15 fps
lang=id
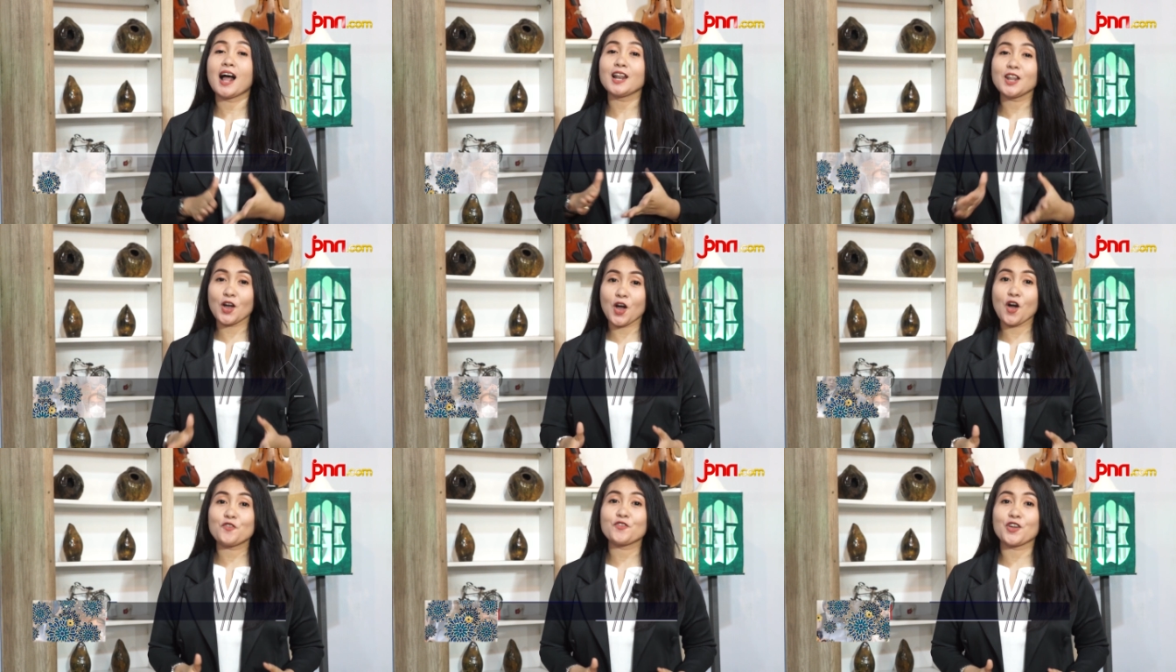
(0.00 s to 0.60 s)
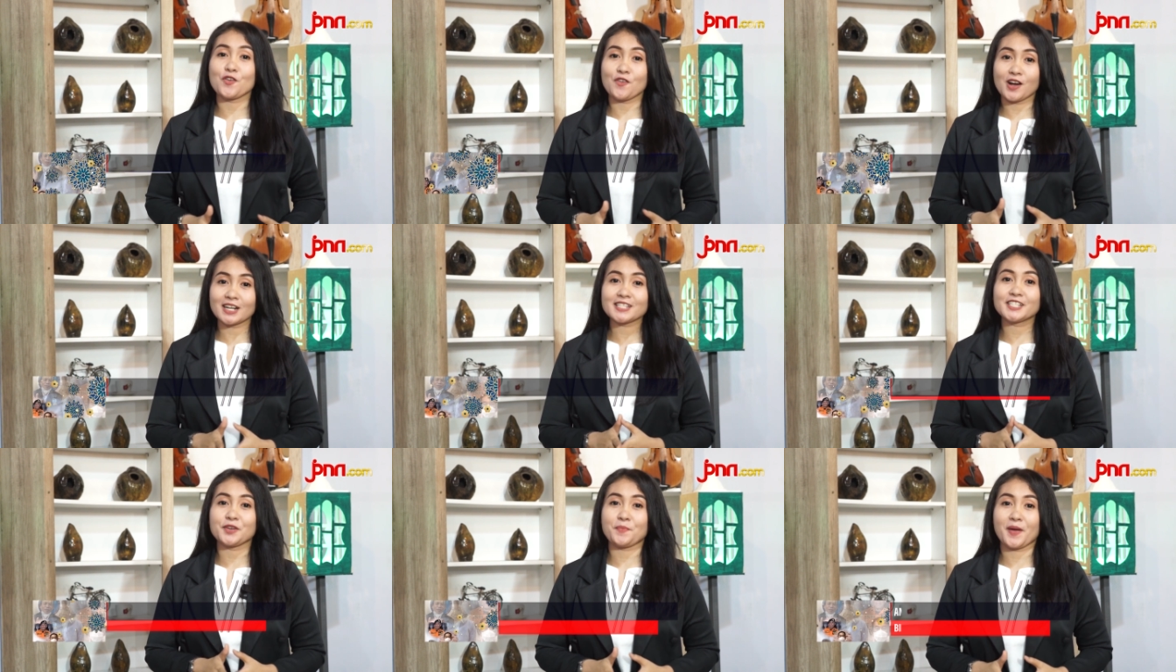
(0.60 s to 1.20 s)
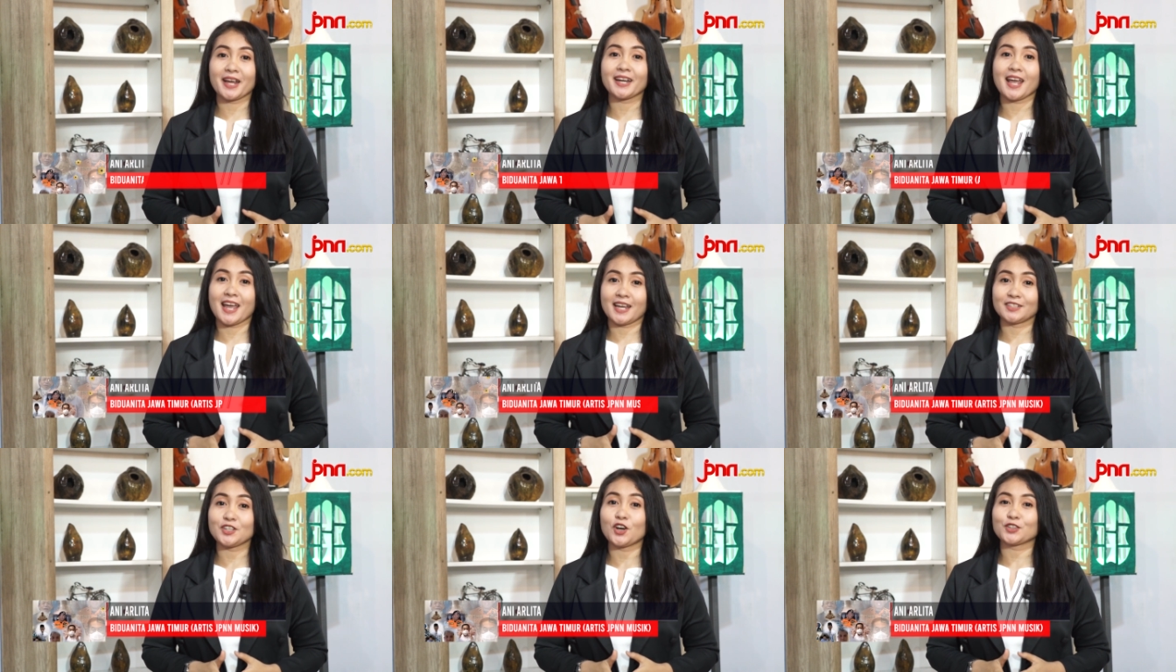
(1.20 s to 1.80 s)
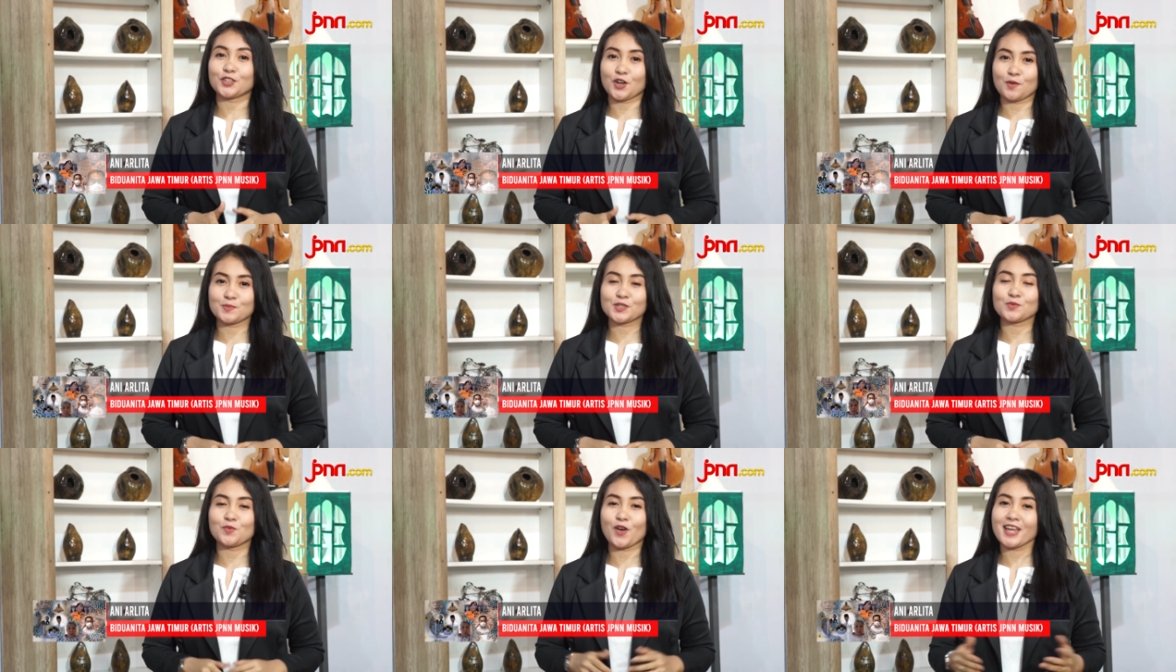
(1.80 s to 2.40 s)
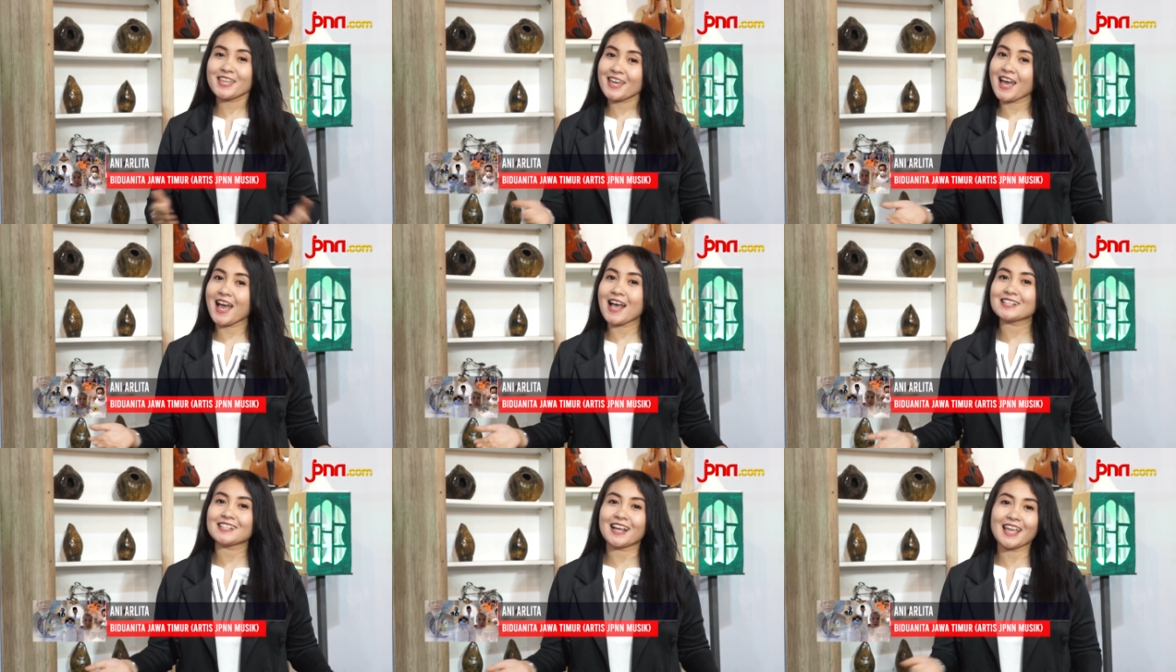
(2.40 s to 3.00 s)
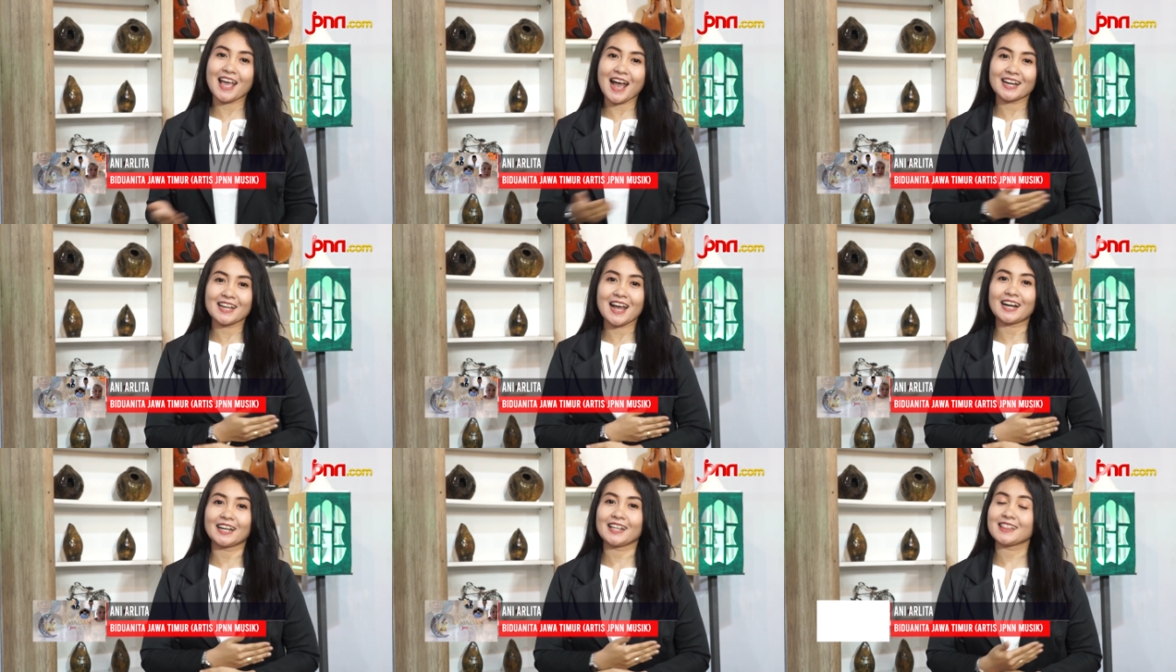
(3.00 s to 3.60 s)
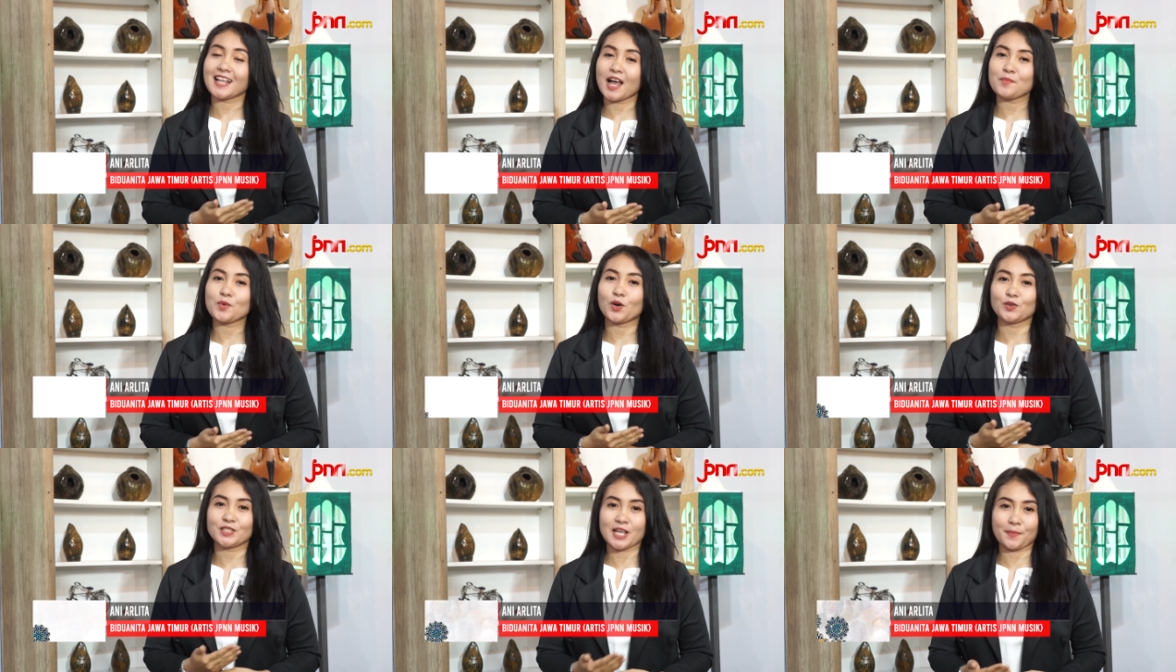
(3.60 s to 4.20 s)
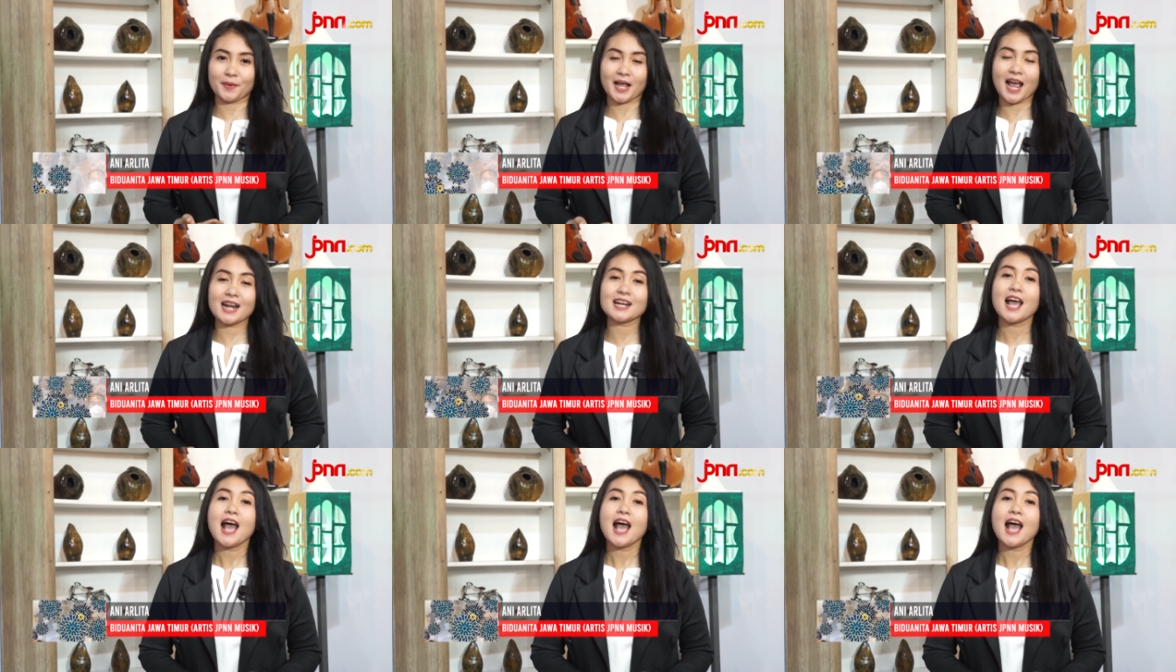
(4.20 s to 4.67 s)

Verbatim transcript: Halo viewers jpnn.com semuanya Saya Ani Arlita mengucapkan